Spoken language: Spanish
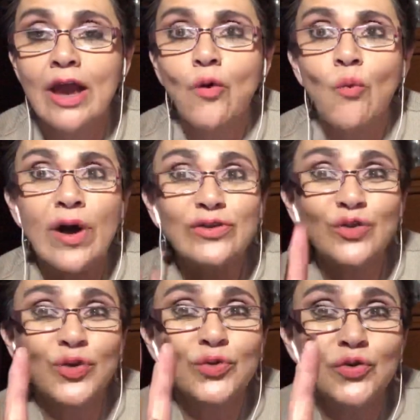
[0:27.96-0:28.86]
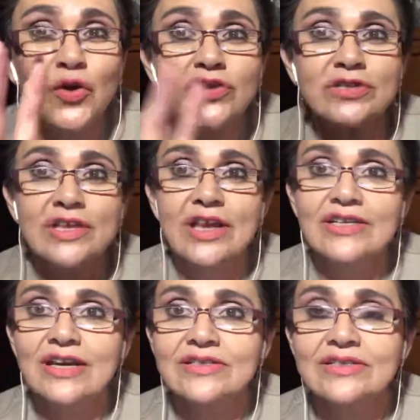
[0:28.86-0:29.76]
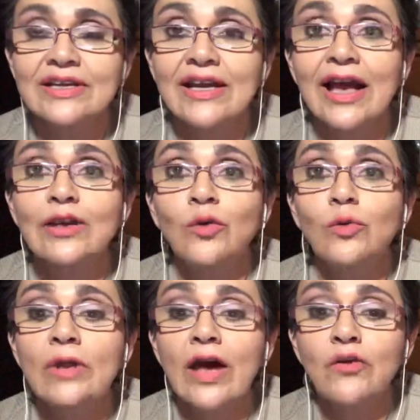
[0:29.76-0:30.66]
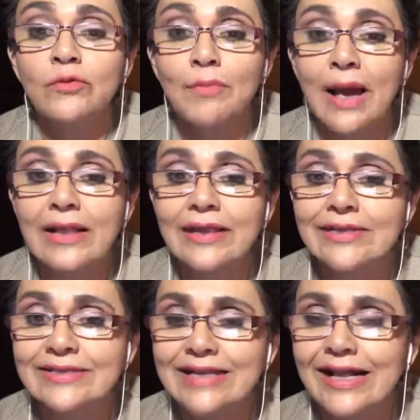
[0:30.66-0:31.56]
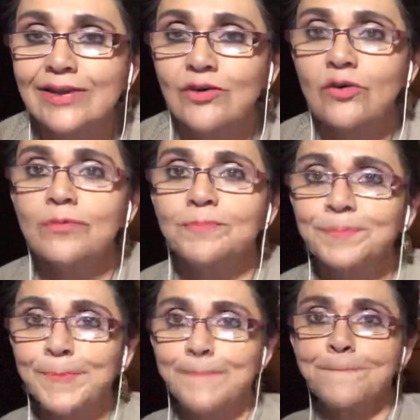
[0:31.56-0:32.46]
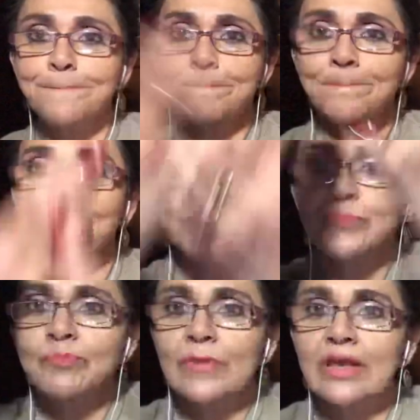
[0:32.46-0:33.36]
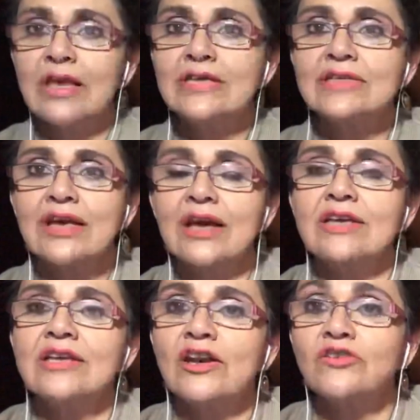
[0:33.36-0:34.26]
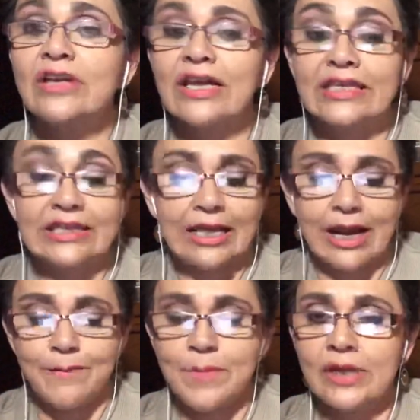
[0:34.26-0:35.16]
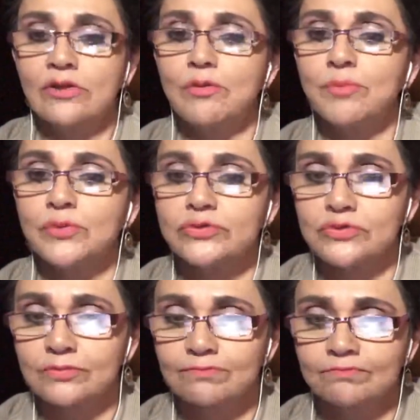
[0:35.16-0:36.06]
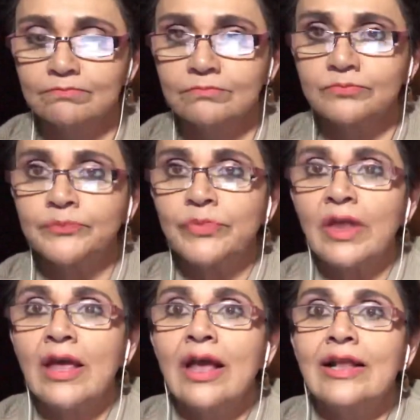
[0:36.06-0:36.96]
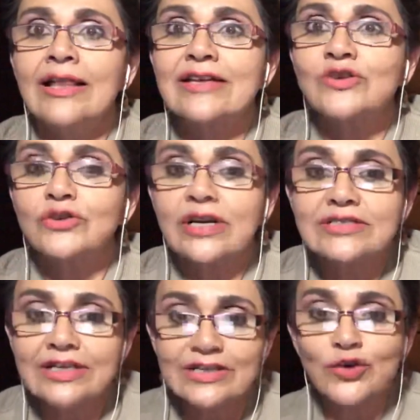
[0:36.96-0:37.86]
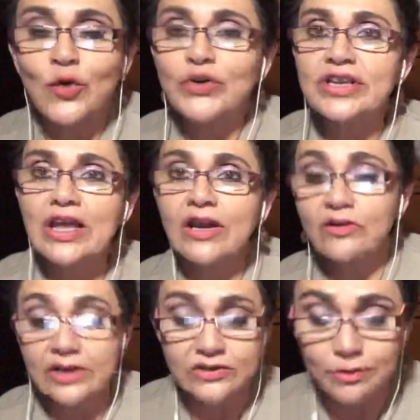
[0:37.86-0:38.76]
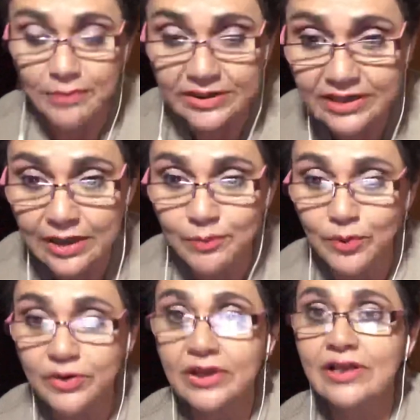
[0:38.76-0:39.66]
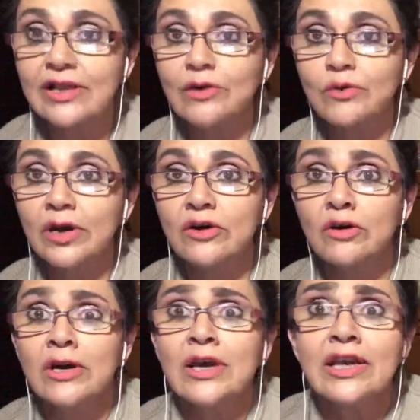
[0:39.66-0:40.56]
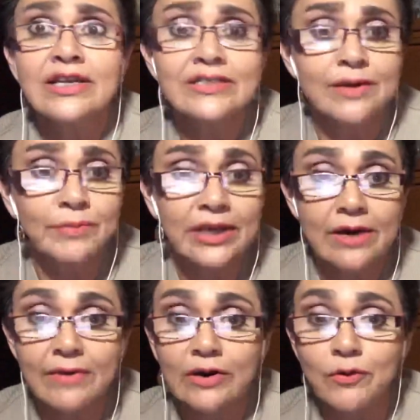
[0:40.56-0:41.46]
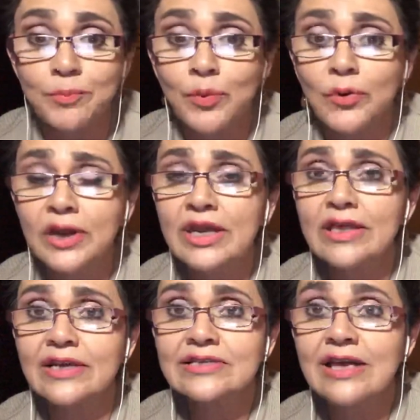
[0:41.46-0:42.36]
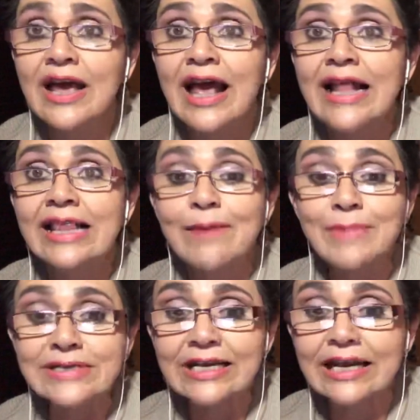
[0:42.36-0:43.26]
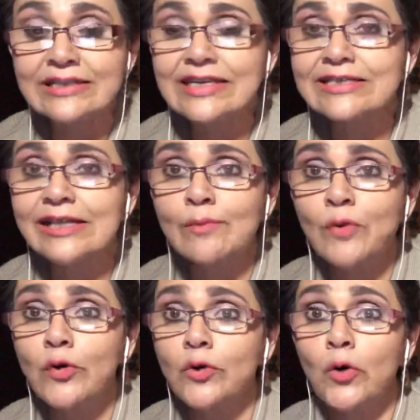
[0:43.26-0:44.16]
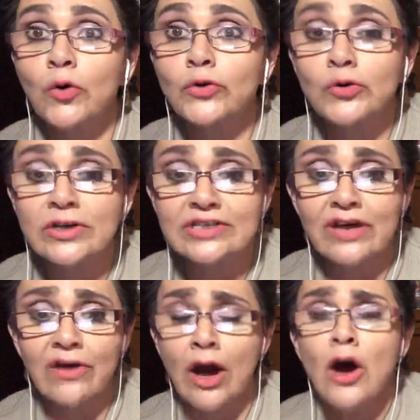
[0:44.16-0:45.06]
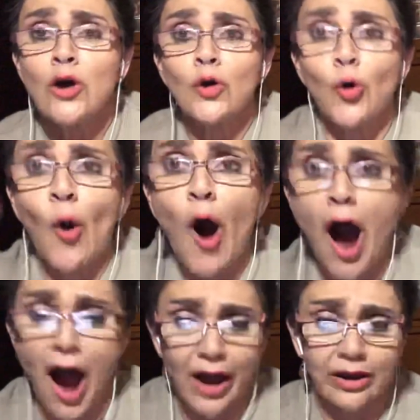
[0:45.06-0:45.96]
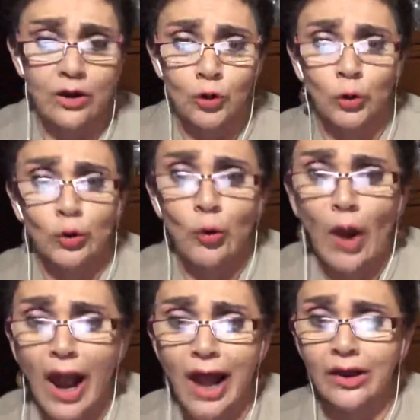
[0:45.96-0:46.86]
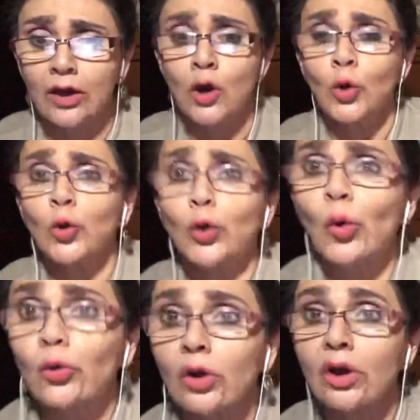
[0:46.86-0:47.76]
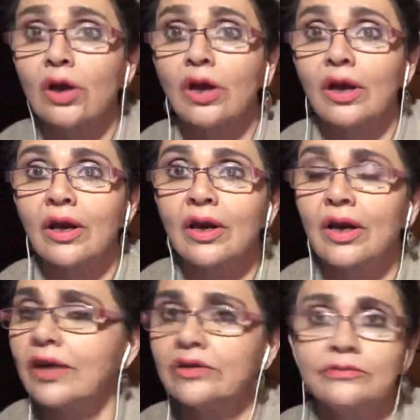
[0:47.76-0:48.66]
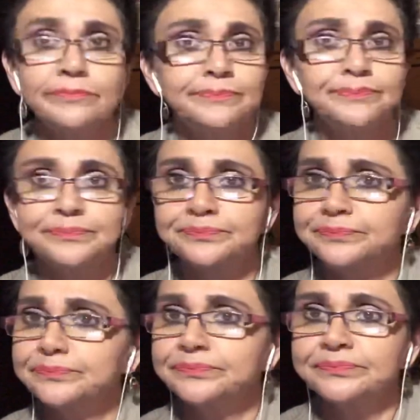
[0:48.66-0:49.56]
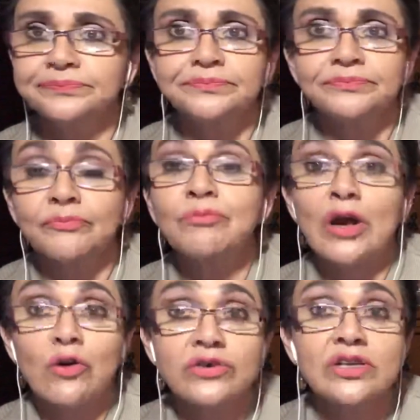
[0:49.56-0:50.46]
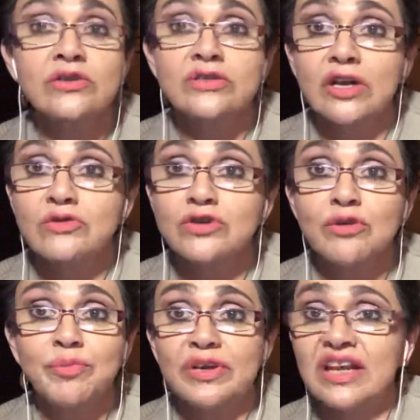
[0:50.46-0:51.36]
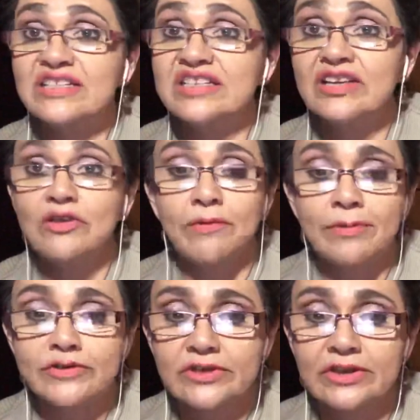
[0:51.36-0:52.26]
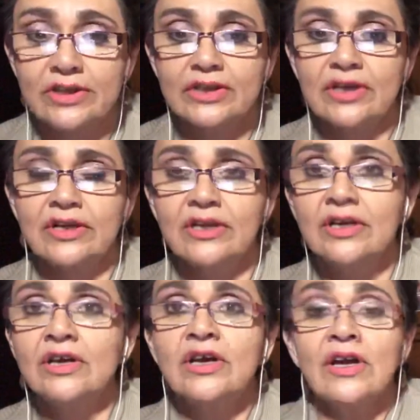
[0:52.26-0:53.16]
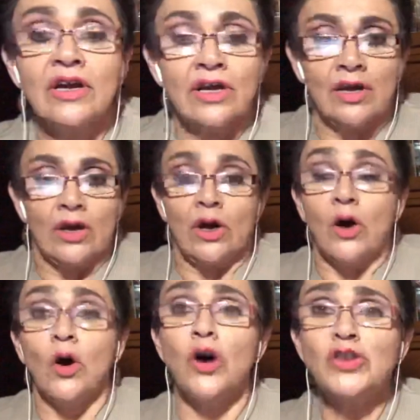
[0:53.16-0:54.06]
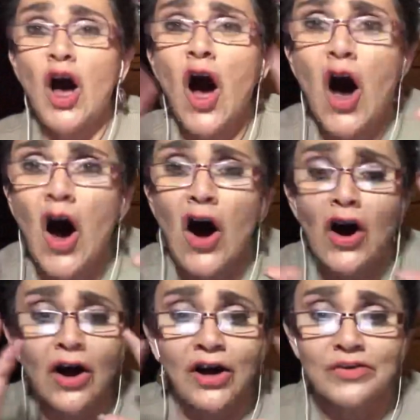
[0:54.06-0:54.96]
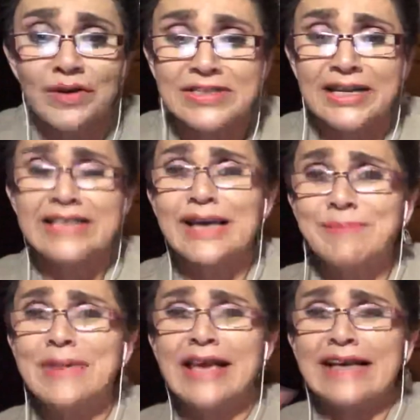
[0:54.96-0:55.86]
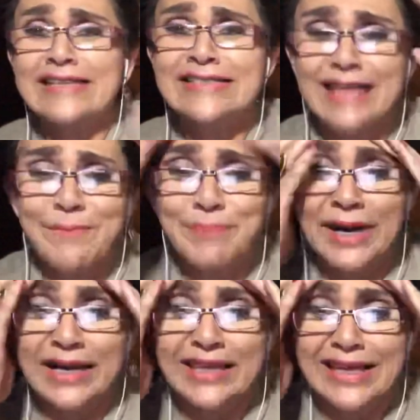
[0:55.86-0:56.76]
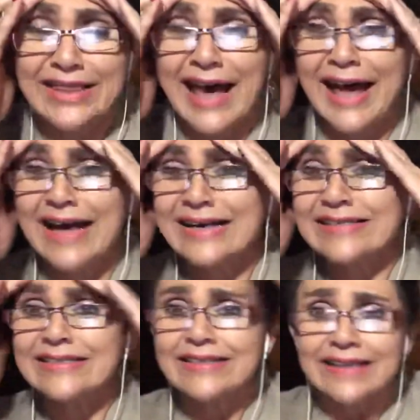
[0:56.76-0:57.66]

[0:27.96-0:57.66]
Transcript: cuando dos de ellas calcularon mal el salto y se cayeron en tremendo pozo. Las otras tres corrieron a asomarse al borde del agujero y se miraban compungidas. La más grande exclamó horrorizada, ¡Crock! ¡Crack! ¡Crock! Ay no. Mejor se los traduzco porque así no vamos a entender. ¡Oh no! ¡Nuestras amigas están perdidas!